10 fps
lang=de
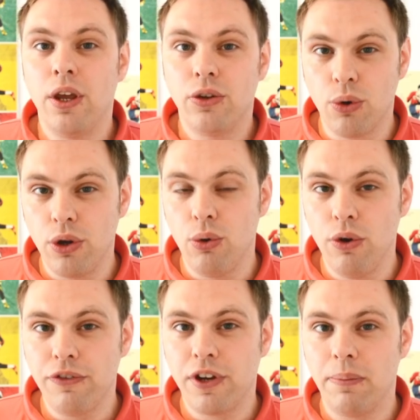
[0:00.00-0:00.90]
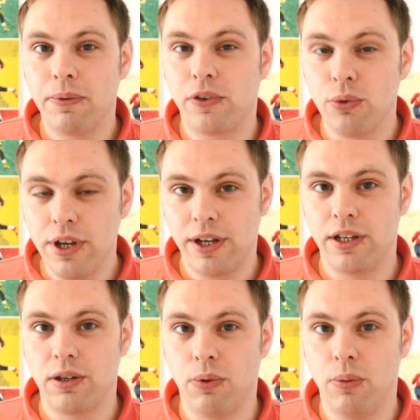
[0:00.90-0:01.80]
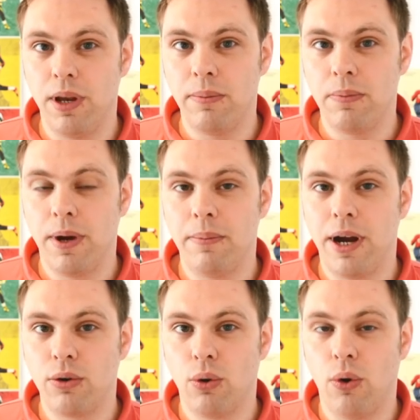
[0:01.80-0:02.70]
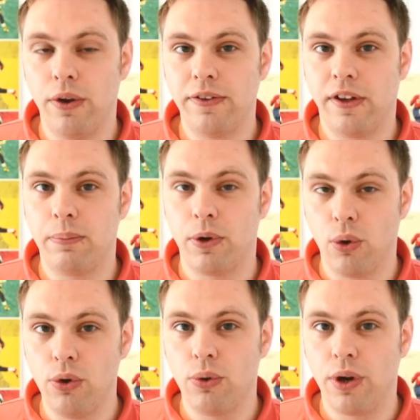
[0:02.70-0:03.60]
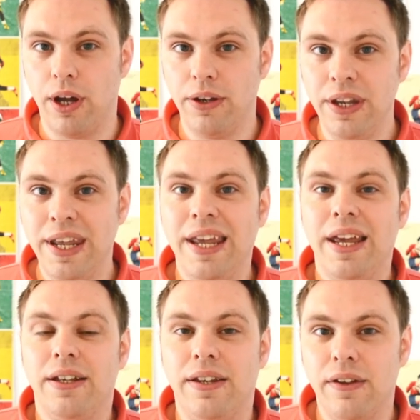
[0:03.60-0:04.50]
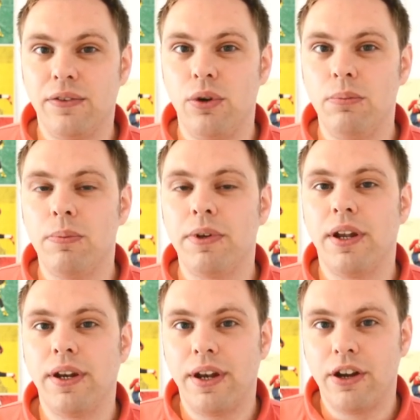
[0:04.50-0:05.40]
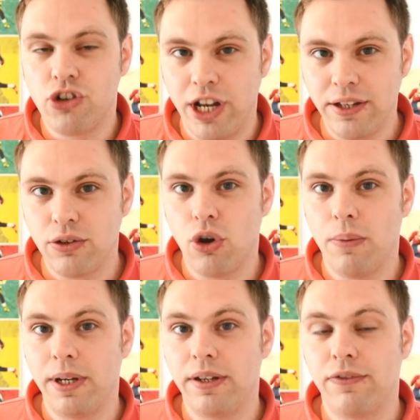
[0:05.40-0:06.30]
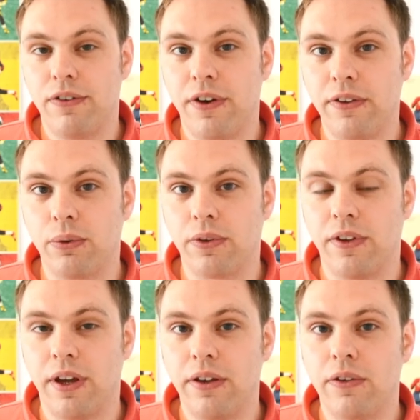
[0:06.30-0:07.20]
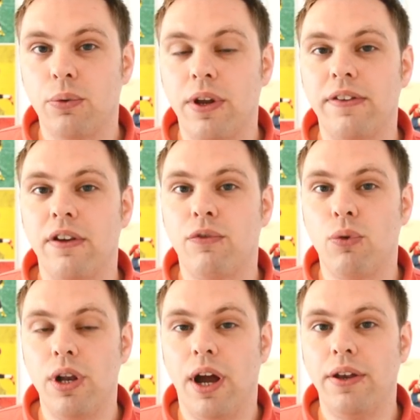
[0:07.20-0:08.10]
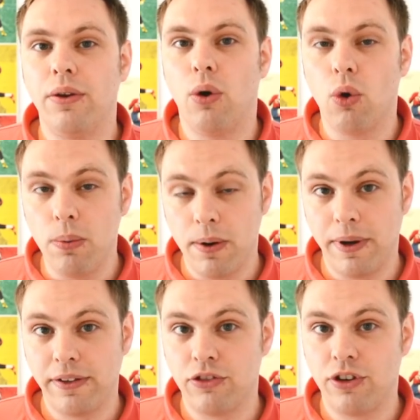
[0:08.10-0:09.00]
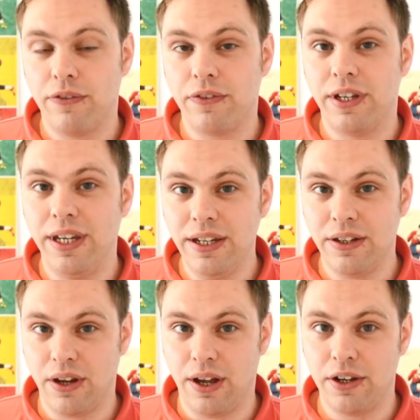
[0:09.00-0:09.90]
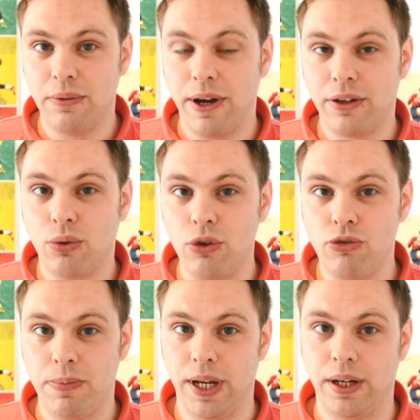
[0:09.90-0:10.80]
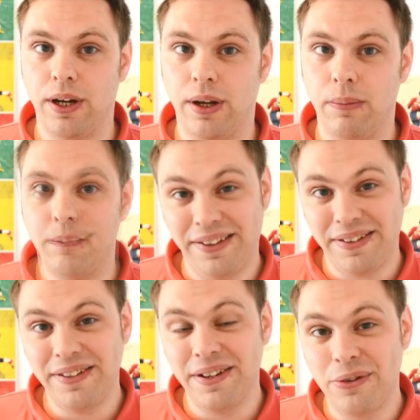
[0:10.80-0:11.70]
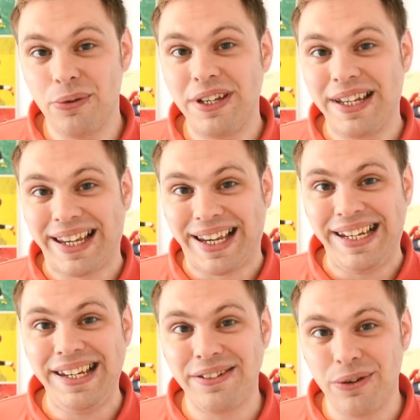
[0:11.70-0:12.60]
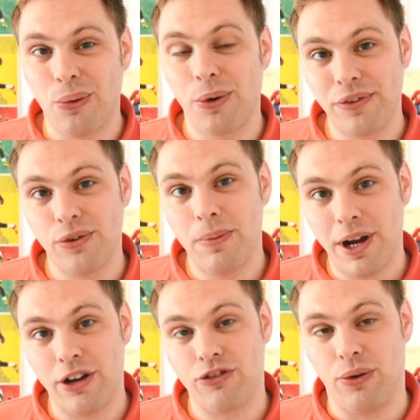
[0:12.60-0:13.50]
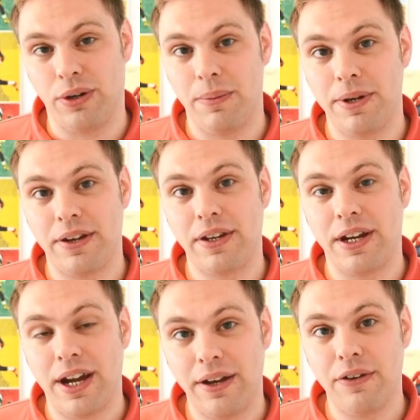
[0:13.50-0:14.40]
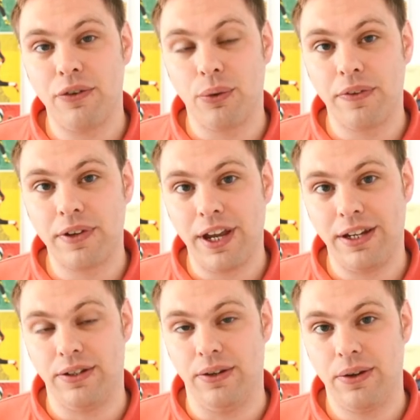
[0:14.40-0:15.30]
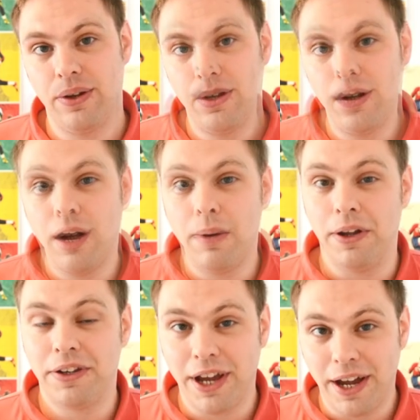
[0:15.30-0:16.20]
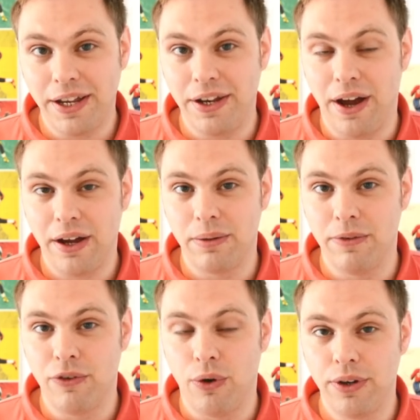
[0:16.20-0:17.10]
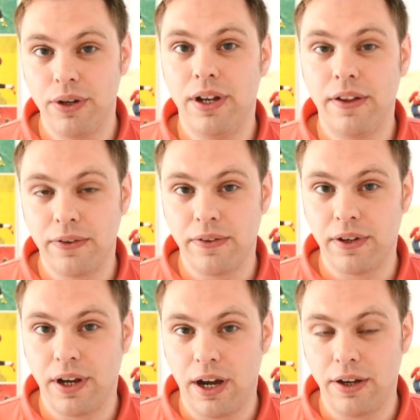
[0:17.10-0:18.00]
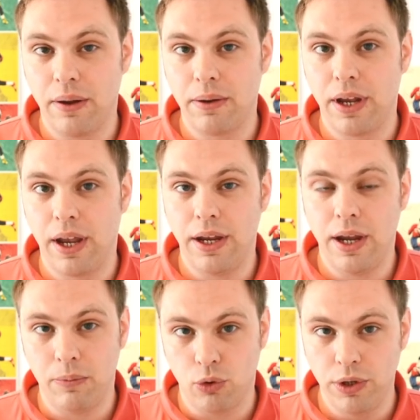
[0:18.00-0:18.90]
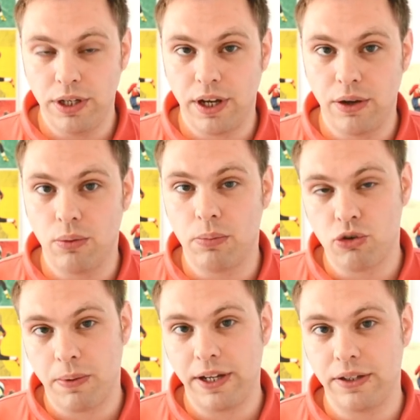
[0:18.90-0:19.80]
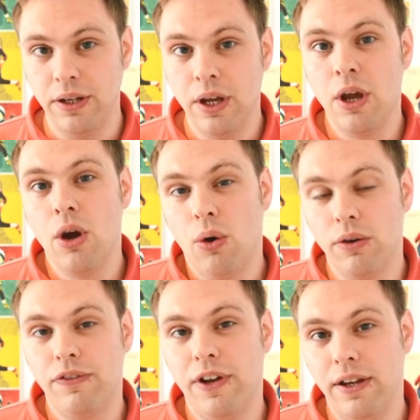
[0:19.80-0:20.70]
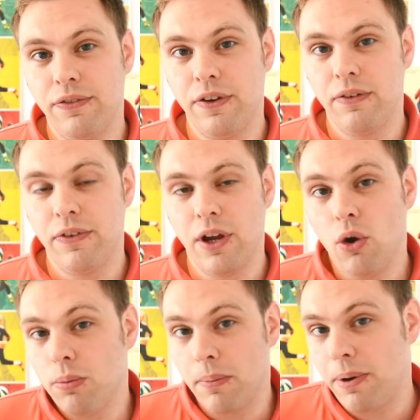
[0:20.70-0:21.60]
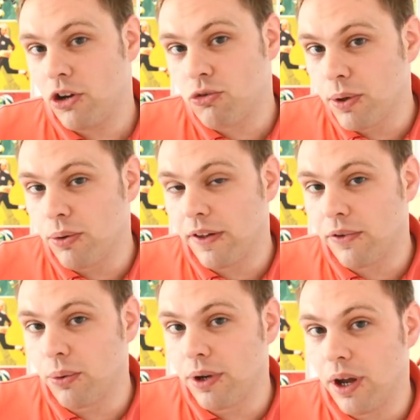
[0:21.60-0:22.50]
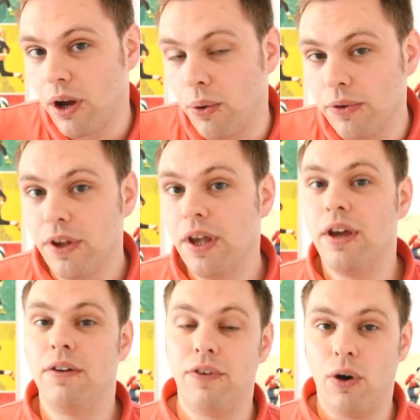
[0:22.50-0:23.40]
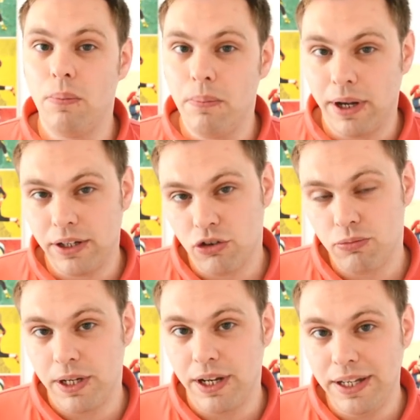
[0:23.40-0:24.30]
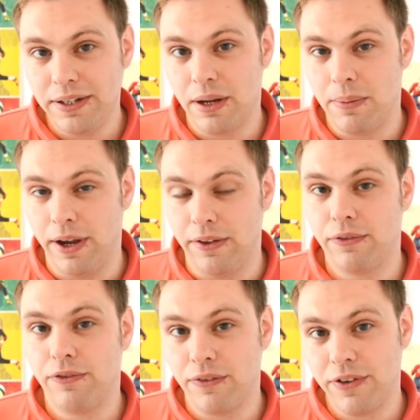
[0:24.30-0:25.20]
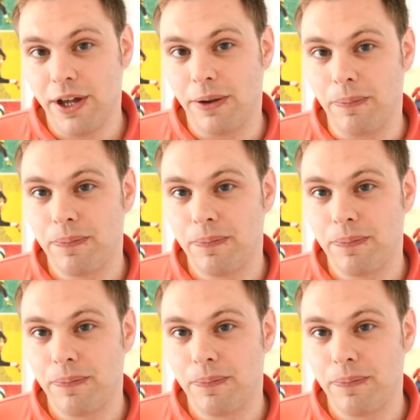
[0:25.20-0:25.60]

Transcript: Jogi Löw gab gesundheitliche Probleme bei Marco Reus als Begründung an. Der soll momentan in einer schlechten körperlichen Verfassung sein, sodass er wohl eine Europameisterschaft nicht adäquat durchspielen kann. Das ist natürlich eine riesengroße Überraschung. Damit hat ja keiner von uns gerechnet. Aber der Reihe nach, liebe Freunde, lasst uns den Kader der EM durchgehen und besprechen. Und vielleicht finden wir auch über ein paar Spekulationen heraus, warum mancher Spieler nicht dabei ist. Fangen wir an.